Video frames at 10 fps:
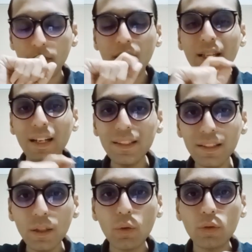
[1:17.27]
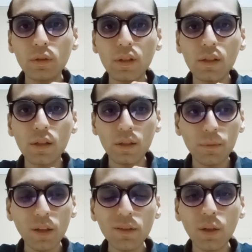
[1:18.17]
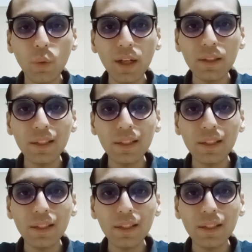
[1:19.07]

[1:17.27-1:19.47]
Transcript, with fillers: يا ريتني كنت استثمرت الوقت